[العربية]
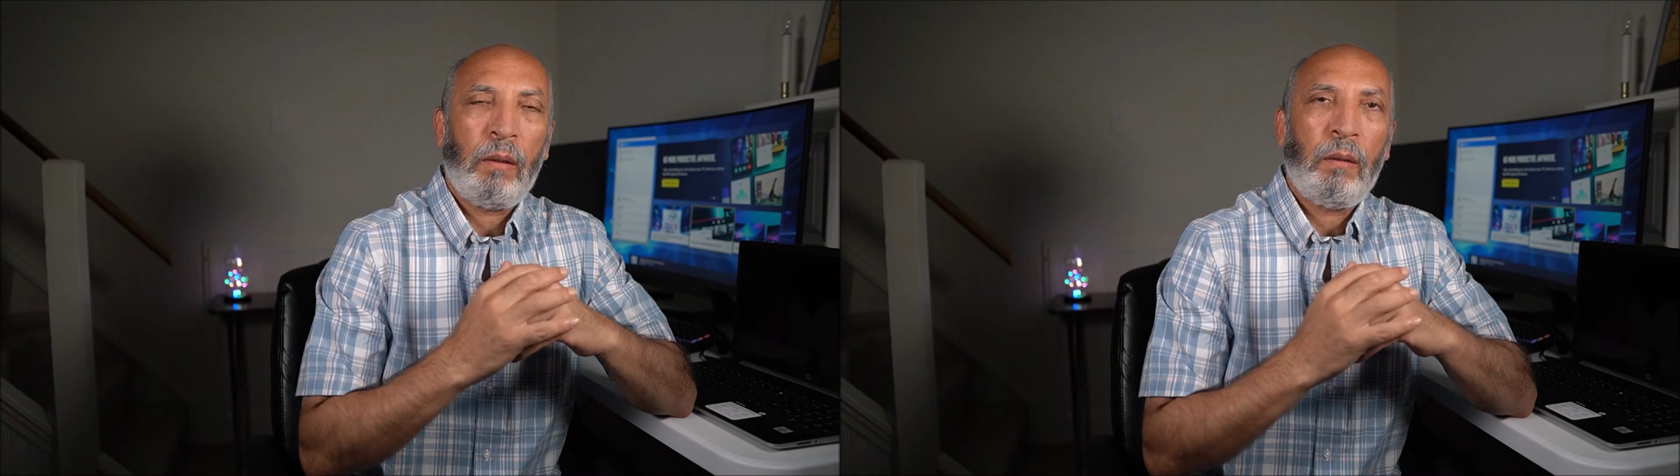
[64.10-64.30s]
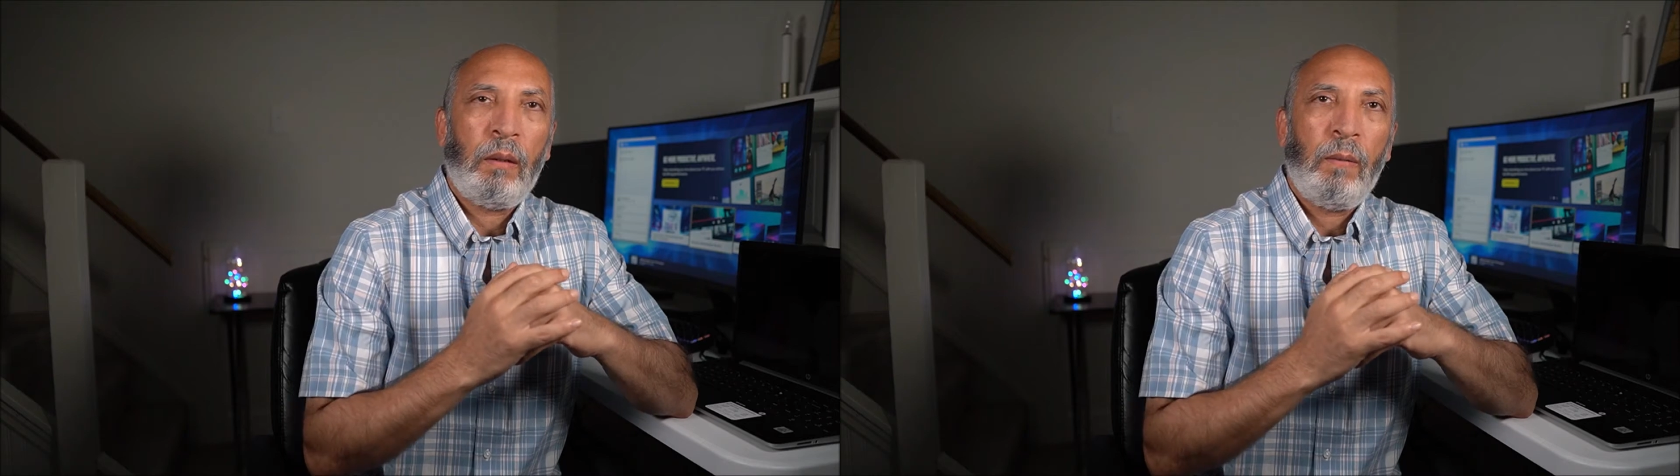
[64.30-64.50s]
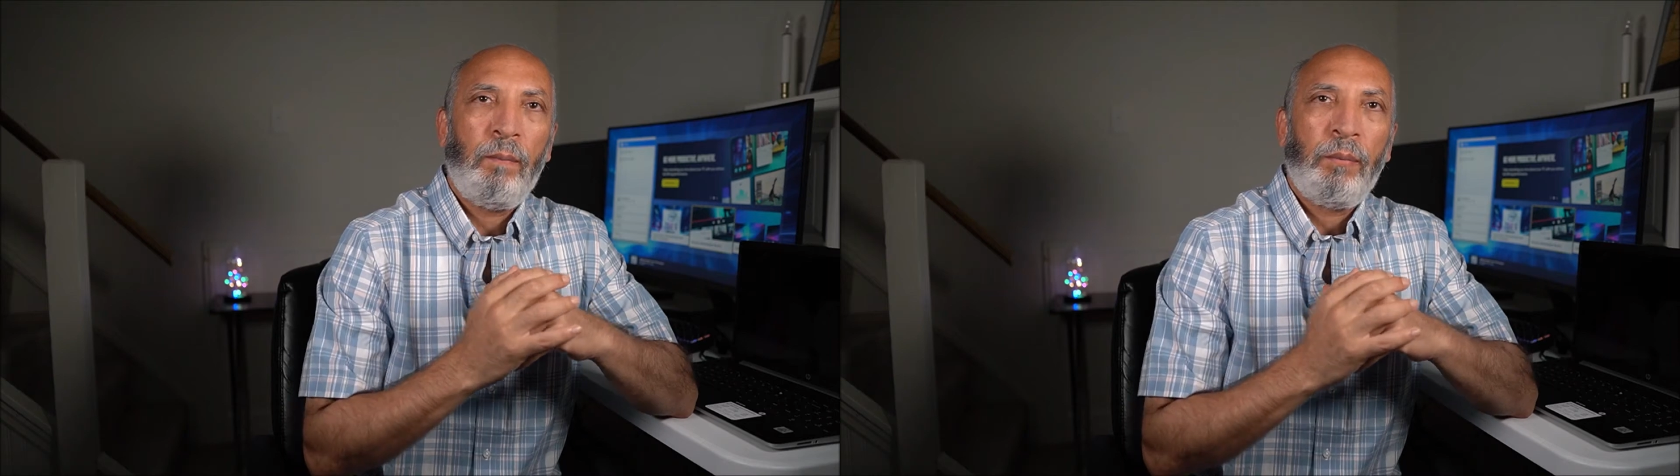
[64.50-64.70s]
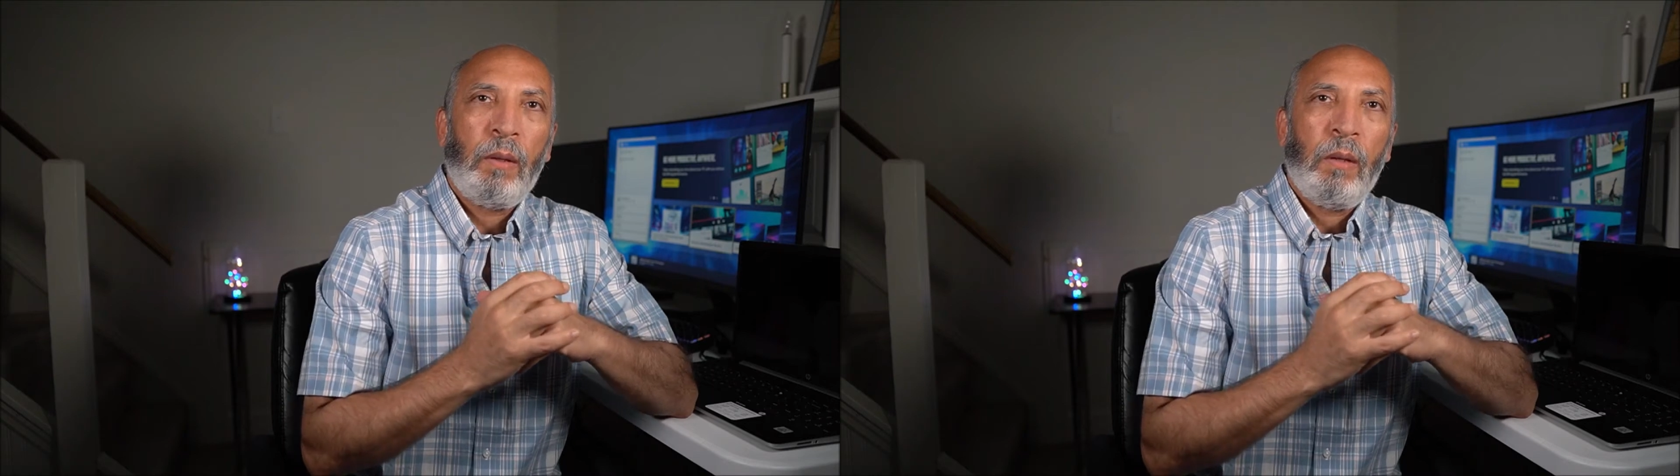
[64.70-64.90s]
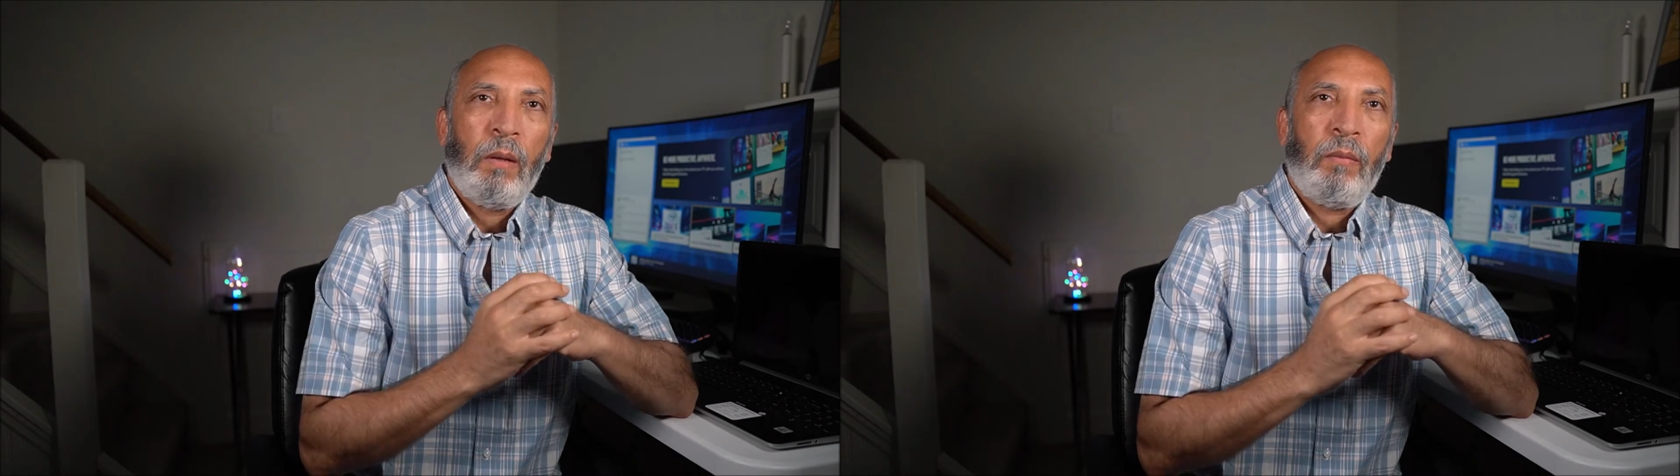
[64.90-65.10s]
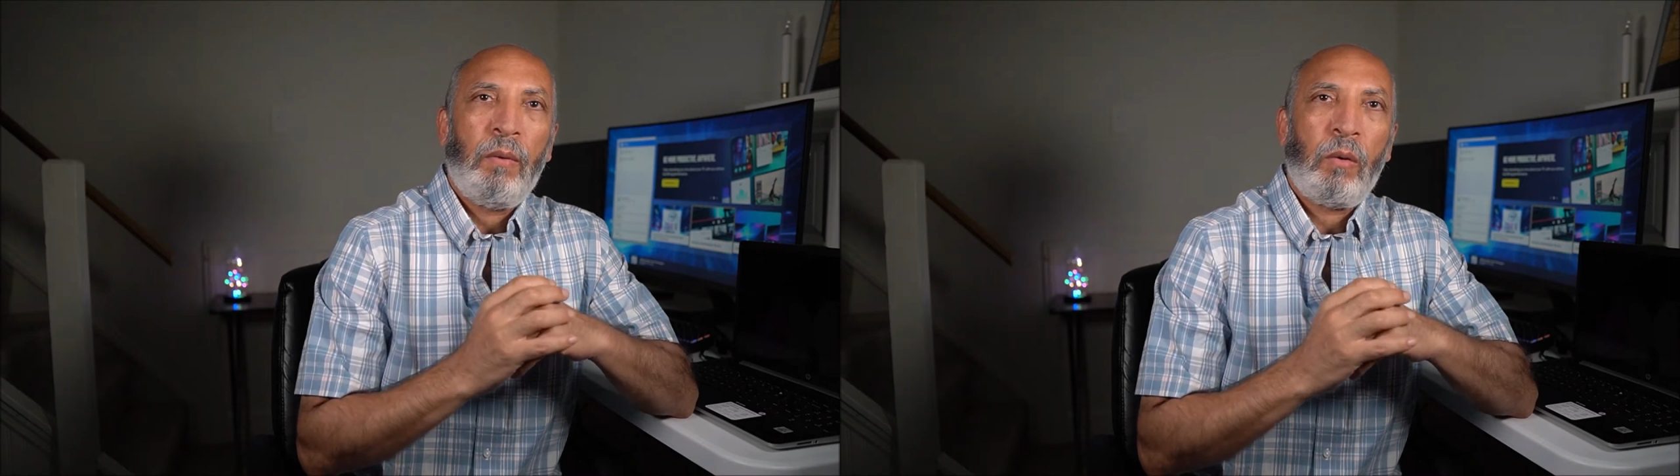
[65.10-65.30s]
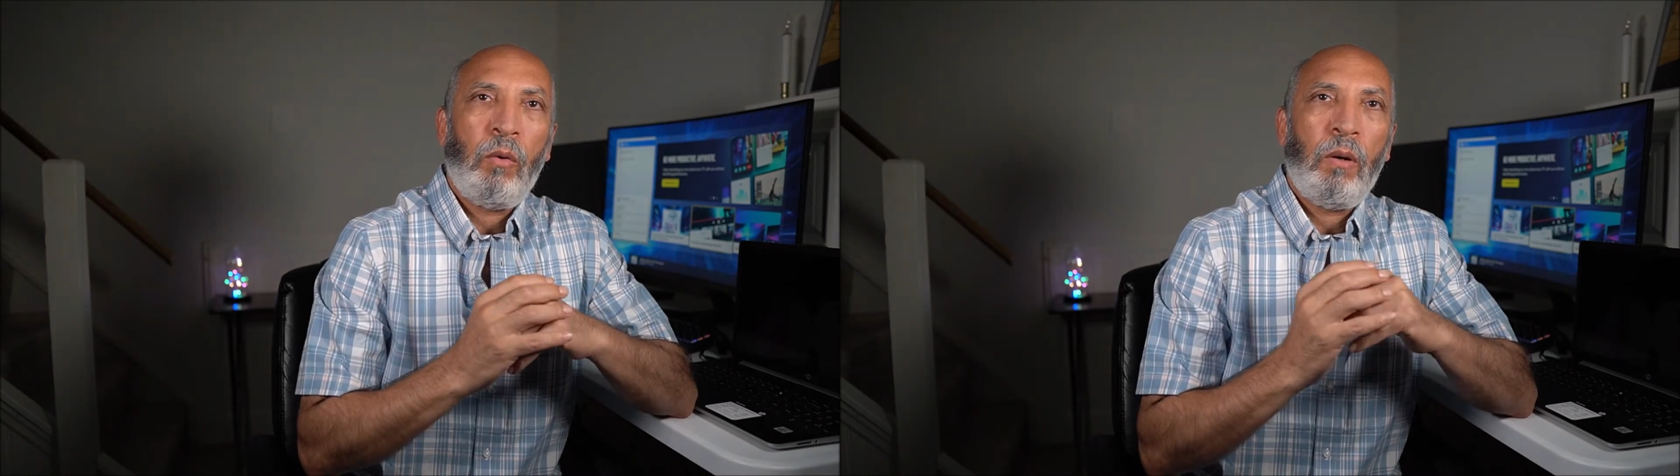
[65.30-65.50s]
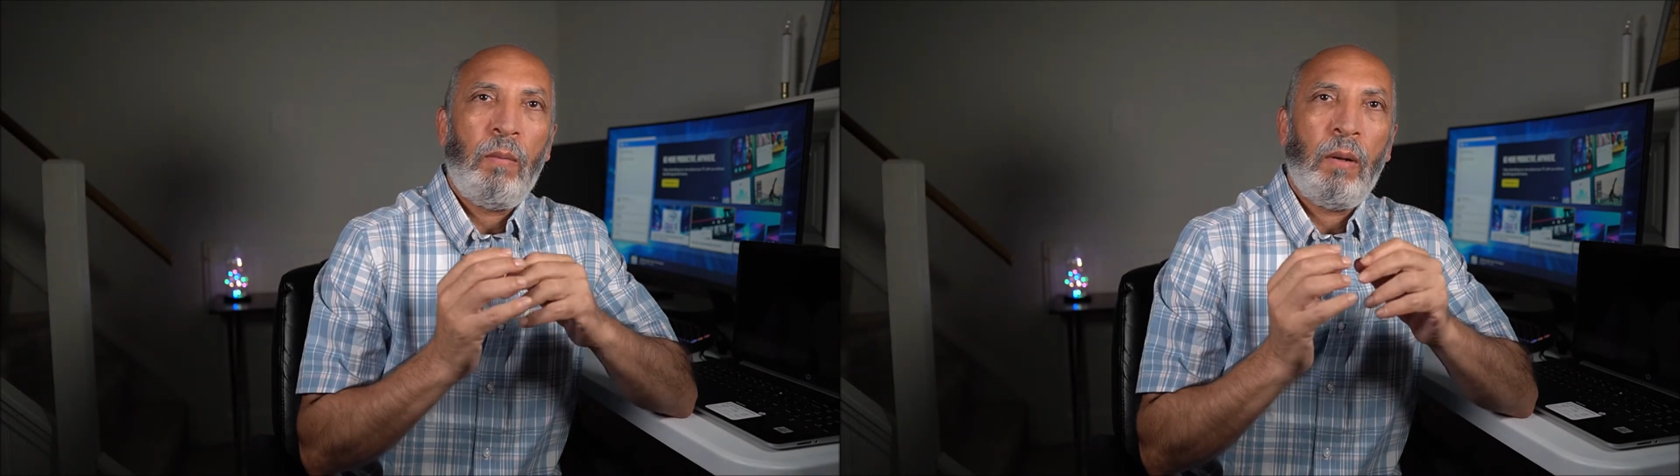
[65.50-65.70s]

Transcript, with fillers: اكتر فكل